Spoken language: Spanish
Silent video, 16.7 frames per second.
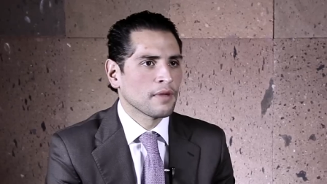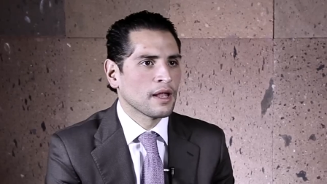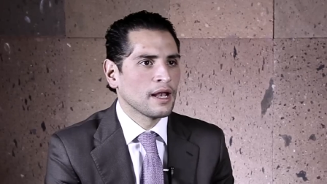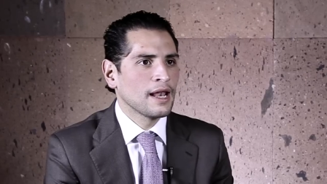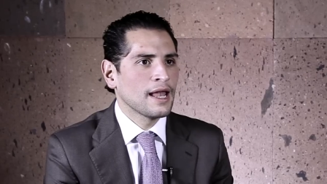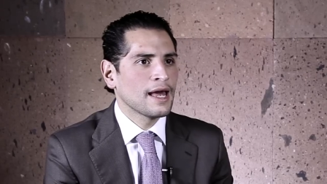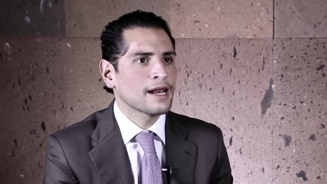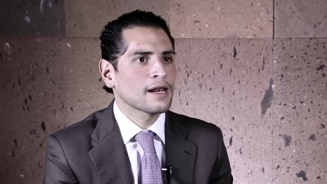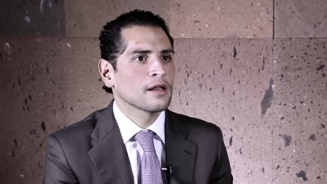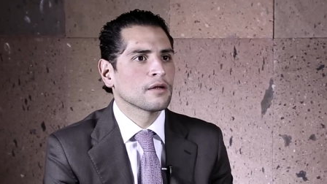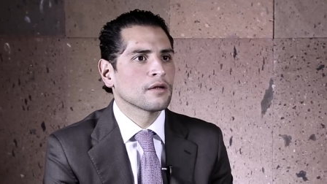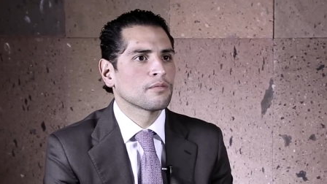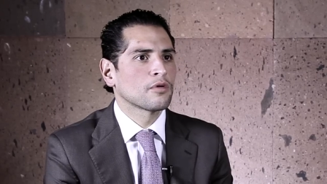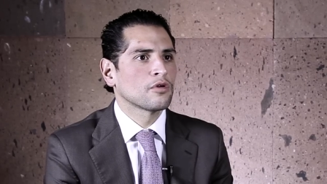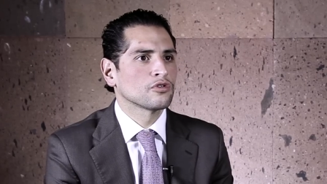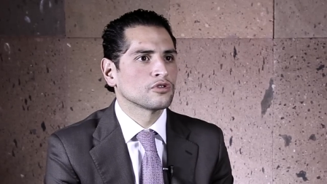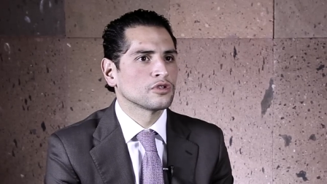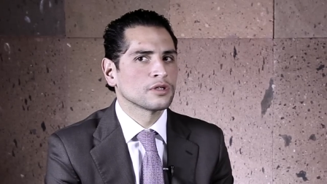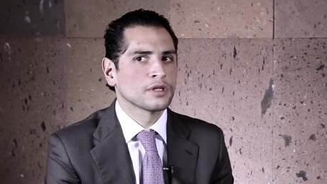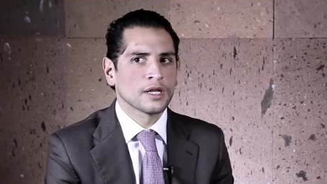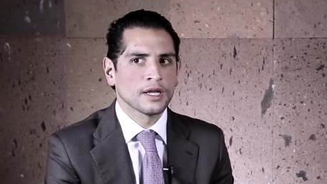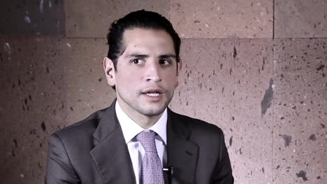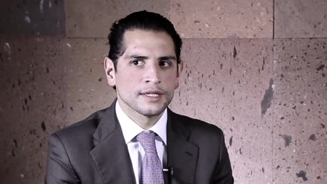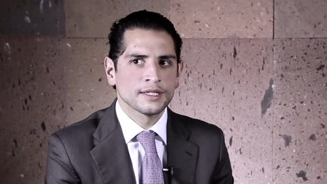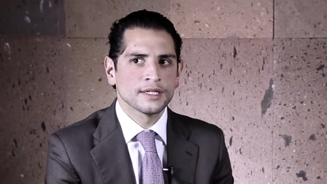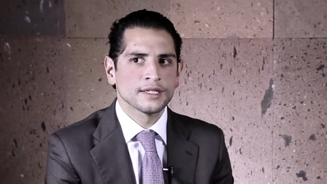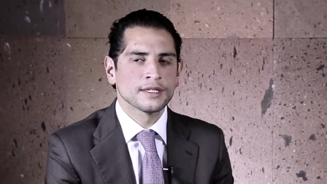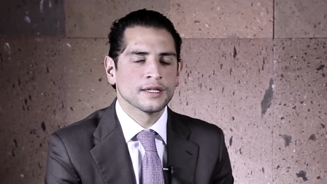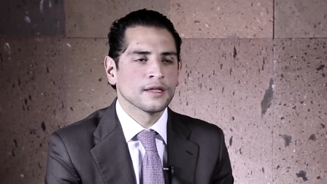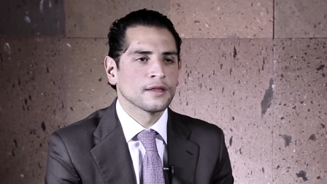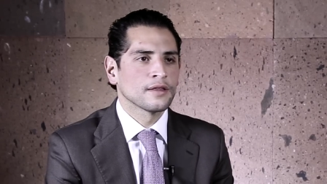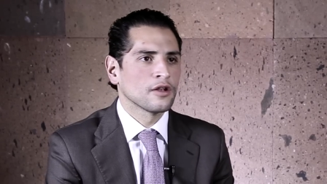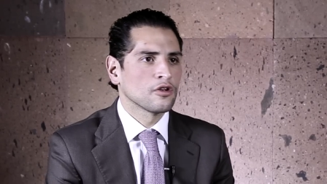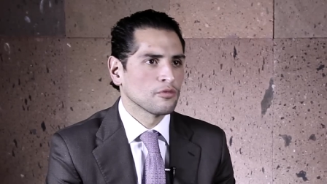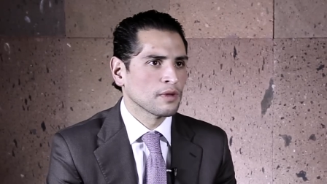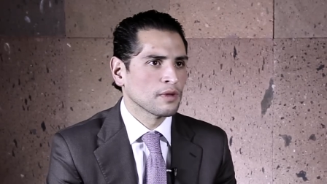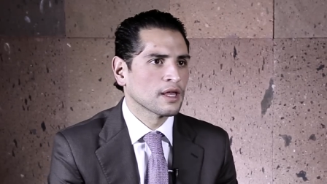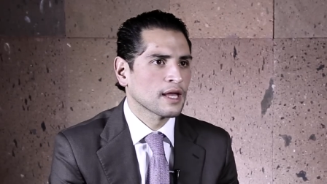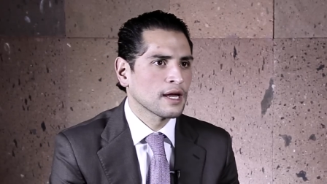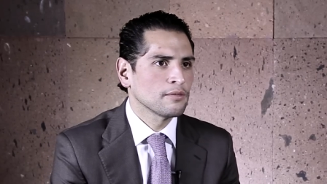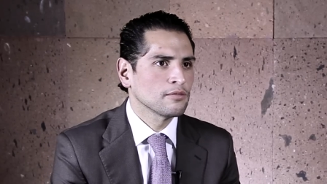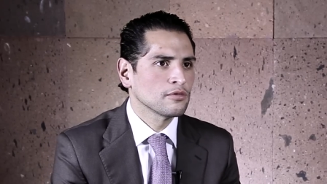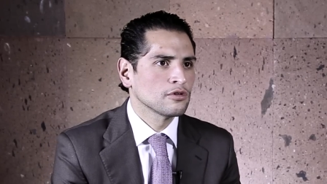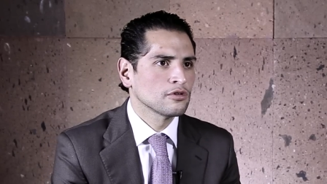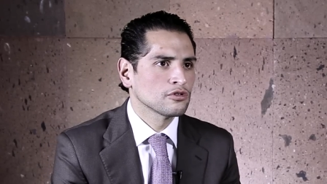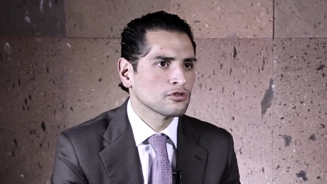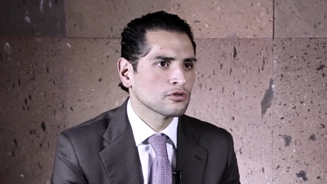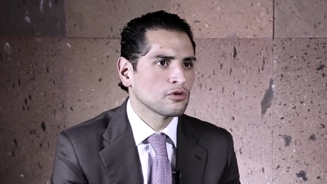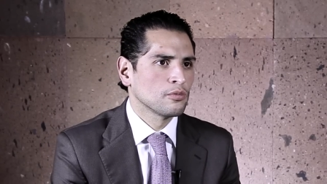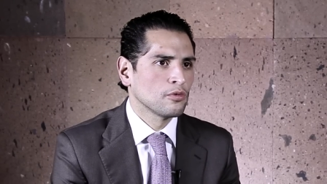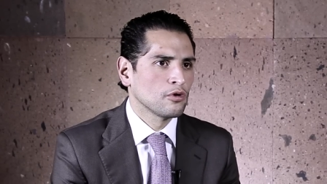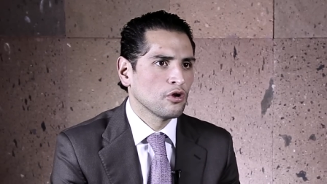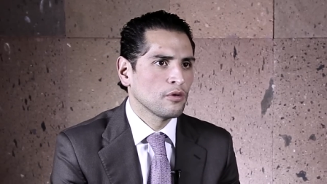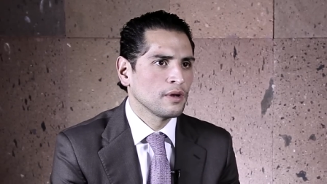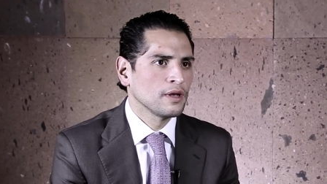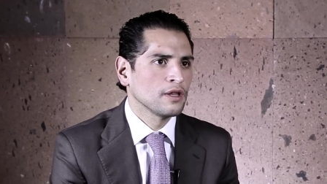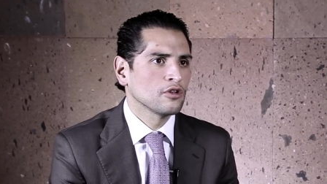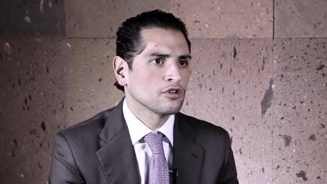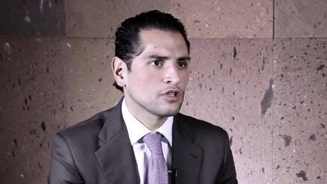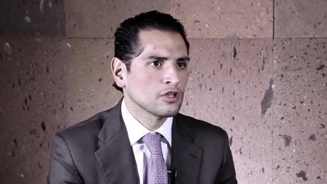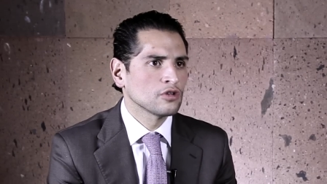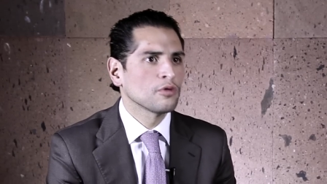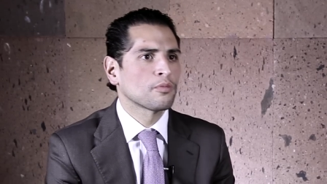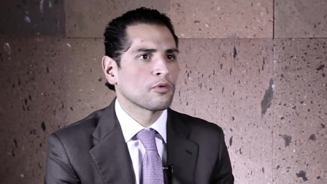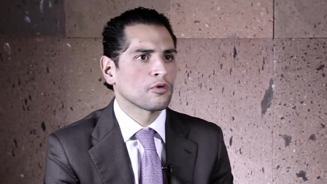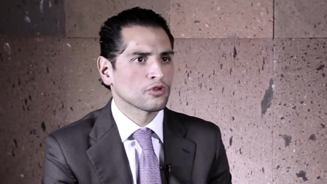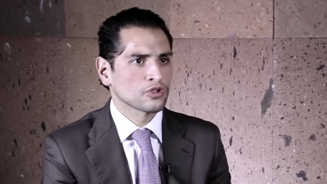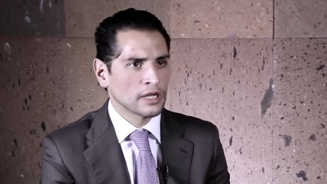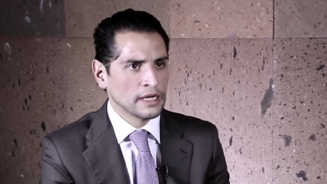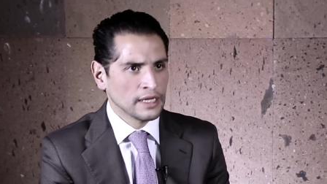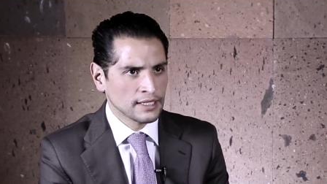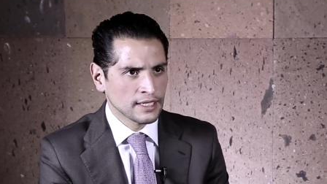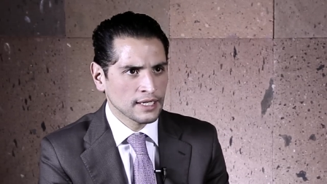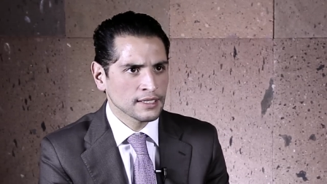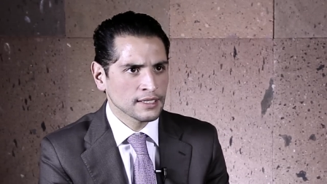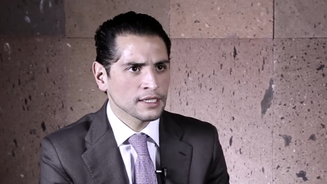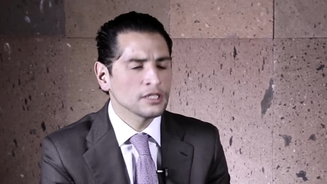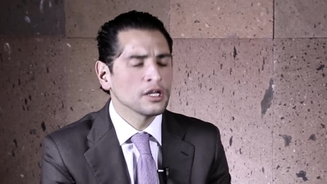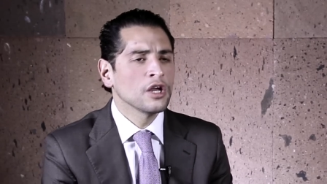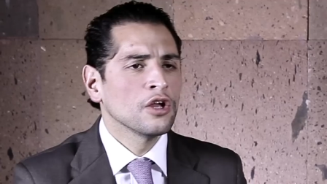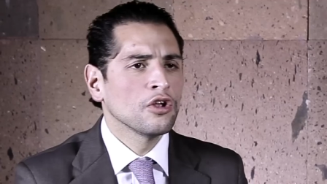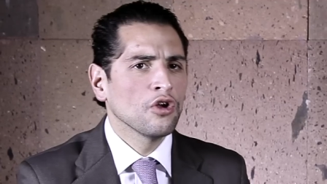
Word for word: Velar por los intereses de los mexicanos, como lo he venido haciendo por los jaliscienses,